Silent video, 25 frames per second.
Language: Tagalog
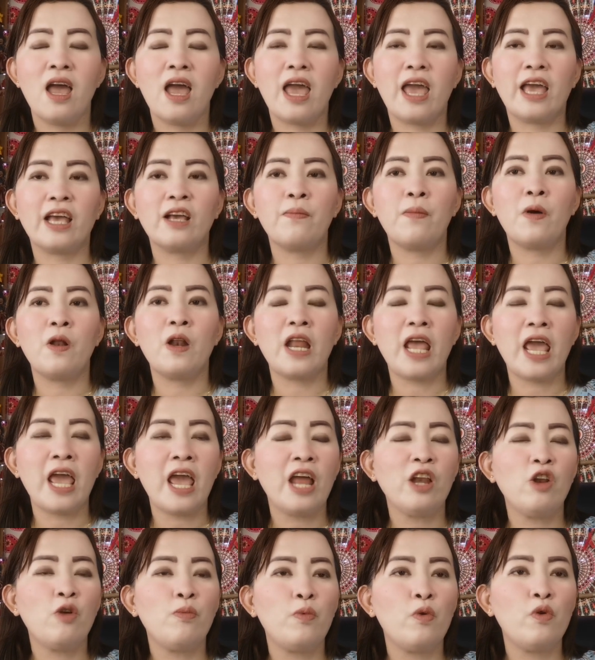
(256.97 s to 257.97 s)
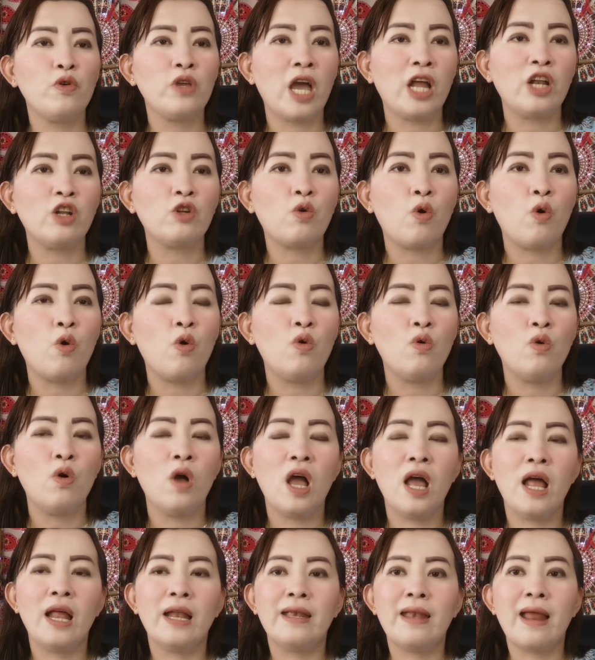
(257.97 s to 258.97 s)
Eh, eh ano po yan kung
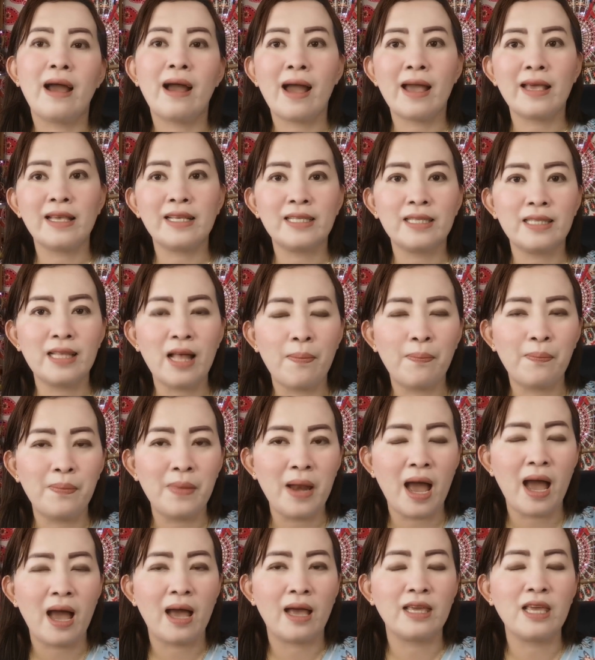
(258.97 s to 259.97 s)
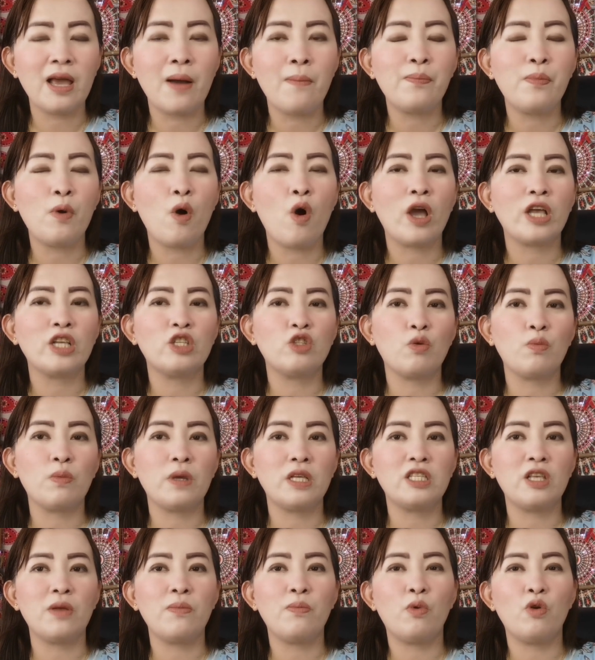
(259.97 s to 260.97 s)
naka-stop na? Yan po ay
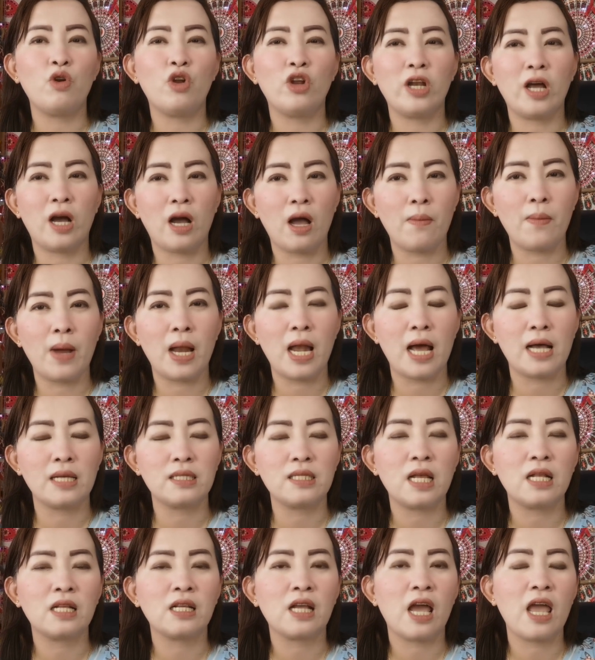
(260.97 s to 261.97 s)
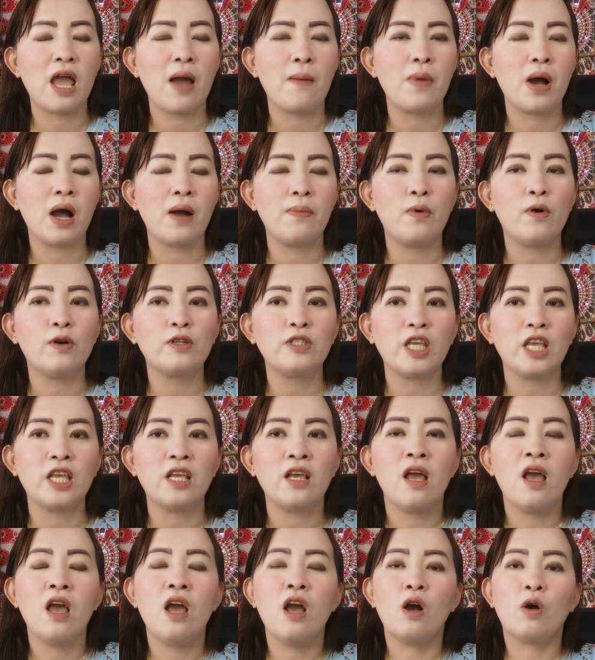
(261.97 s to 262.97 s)
sumisimbolo ng kamalasan. Kaya mga
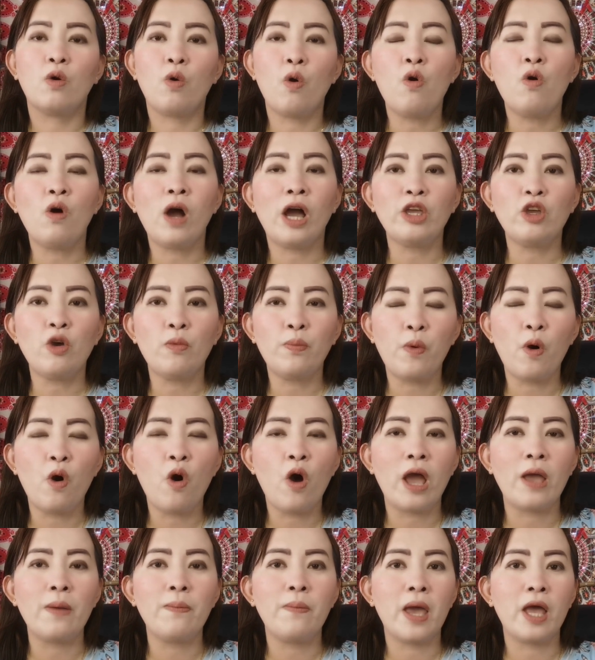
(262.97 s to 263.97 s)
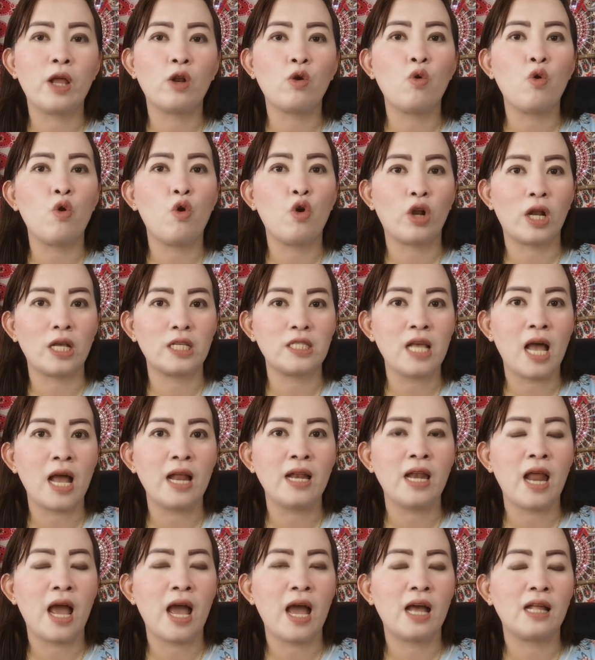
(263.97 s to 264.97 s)
bossing, kung kayo po ay merong
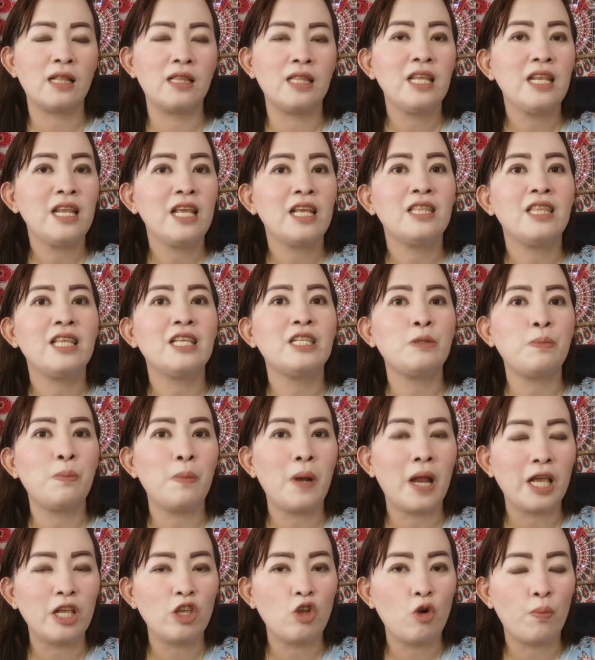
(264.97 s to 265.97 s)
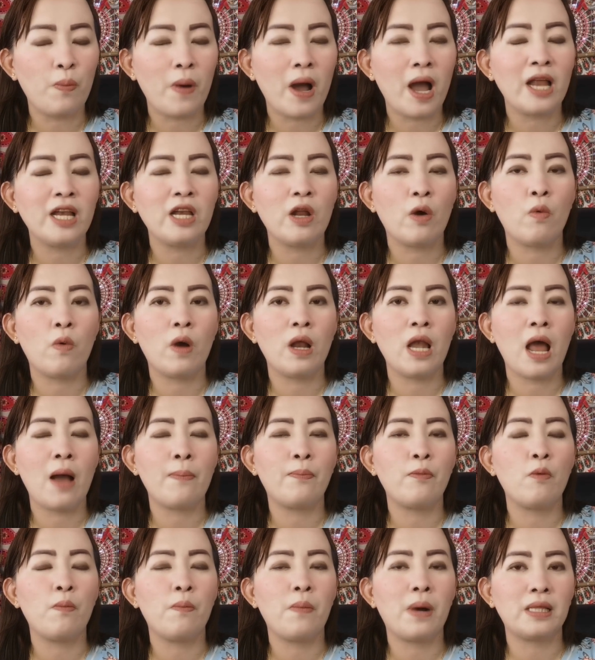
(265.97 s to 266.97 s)
orasan na dinidisplay nyo pa na
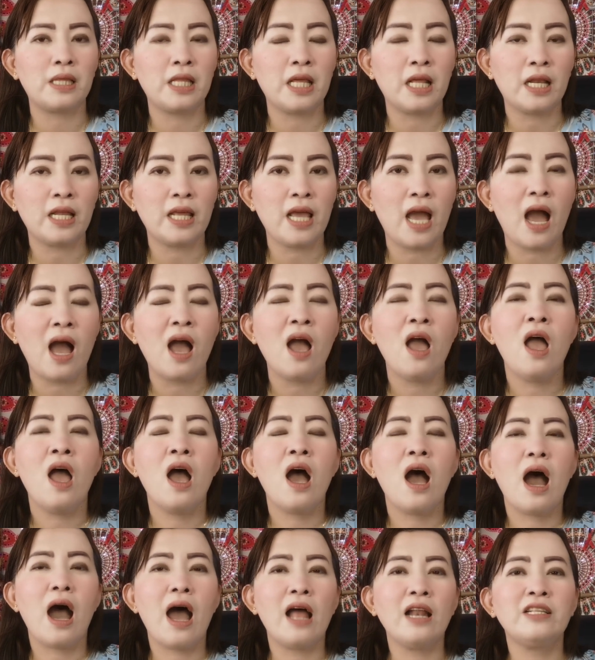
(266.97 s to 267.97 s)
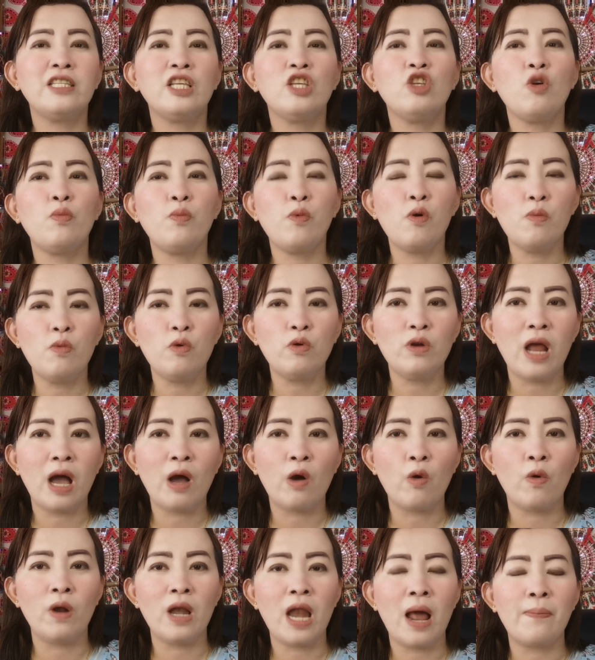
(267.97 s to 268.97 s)
wala pong baterya, alisin nyo po
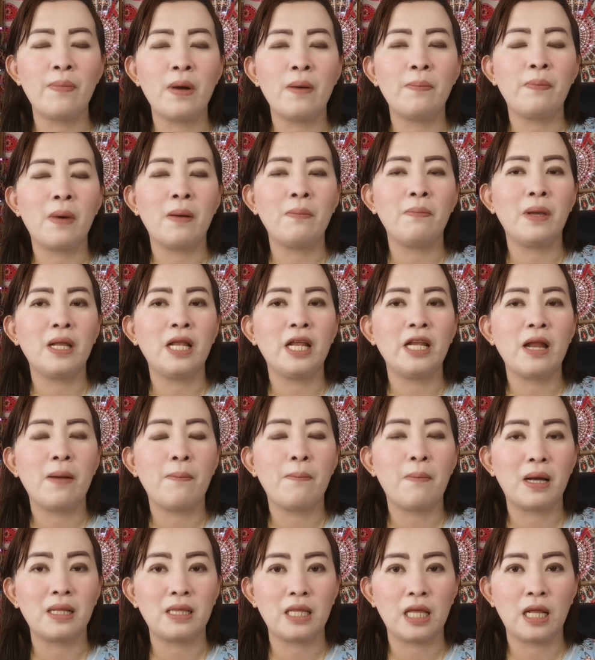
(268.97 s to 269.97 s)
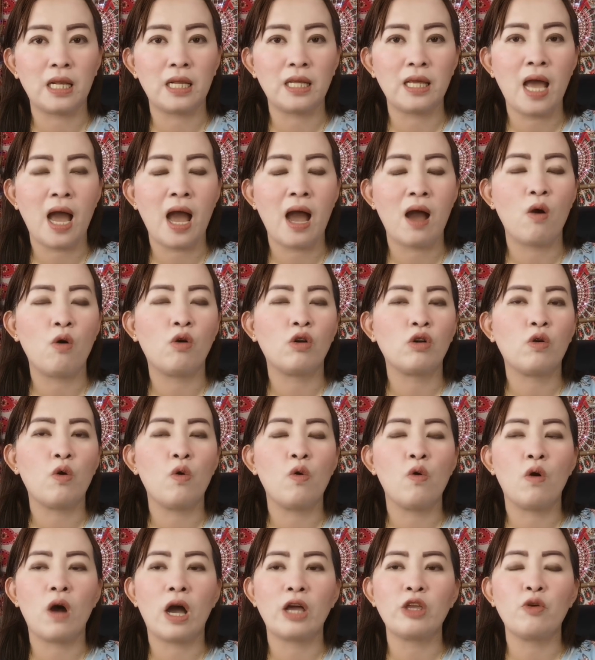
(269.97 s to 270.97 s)
muna kung wala pang pambili ng baterya or
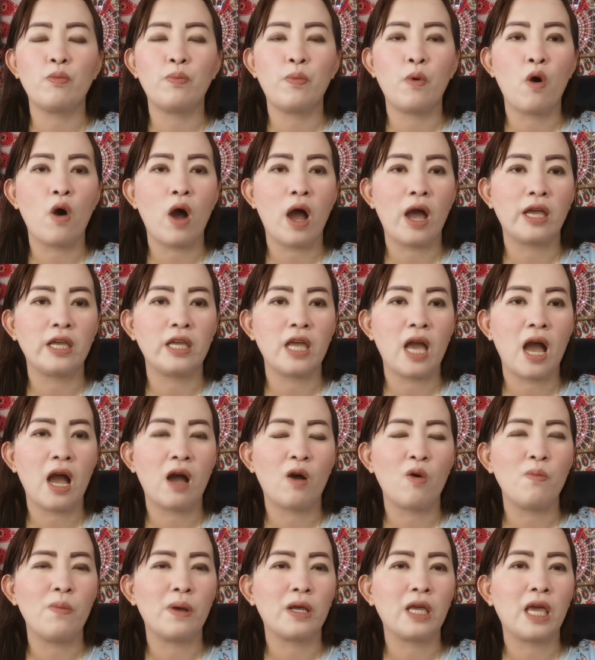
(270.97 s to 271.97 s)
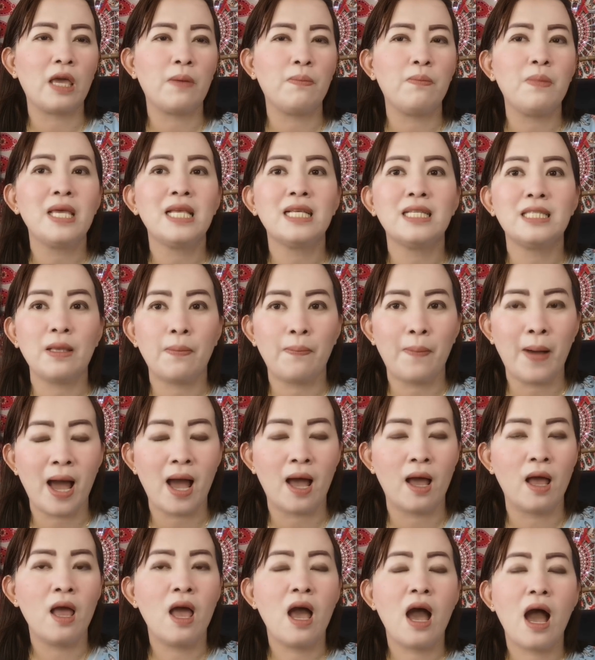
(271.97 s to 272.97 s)
kung kayo po ay uh, kumbagay busy
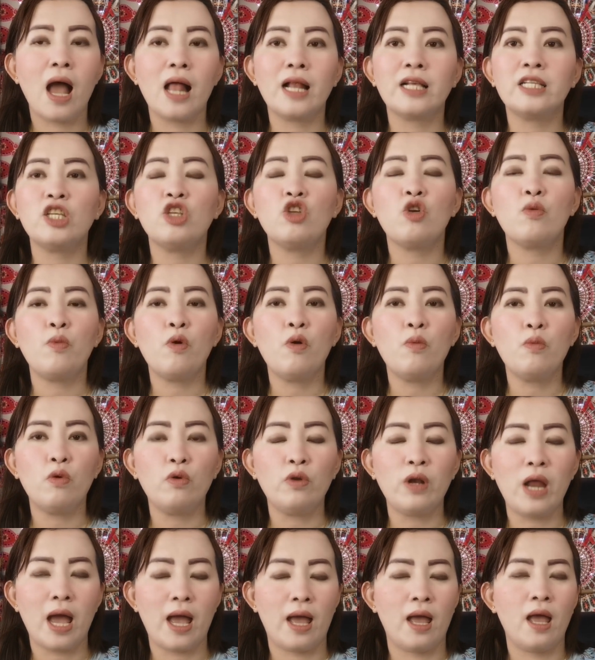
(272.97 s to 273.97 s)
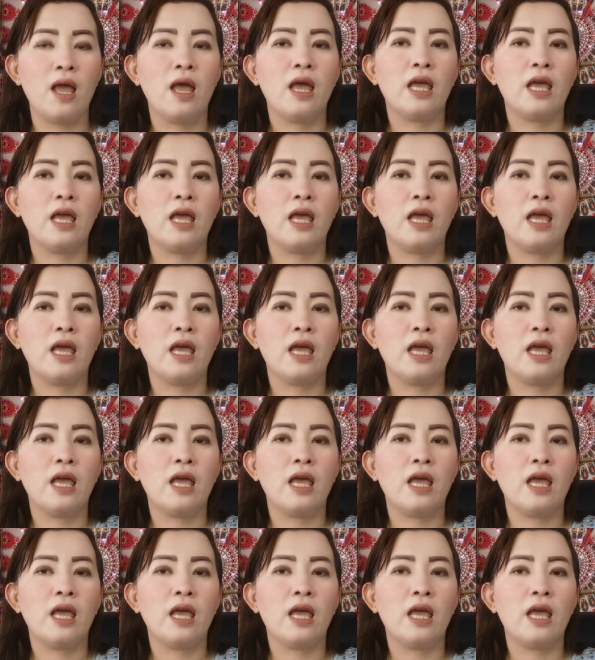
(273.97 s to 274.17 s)
pa, alisin nyo po muna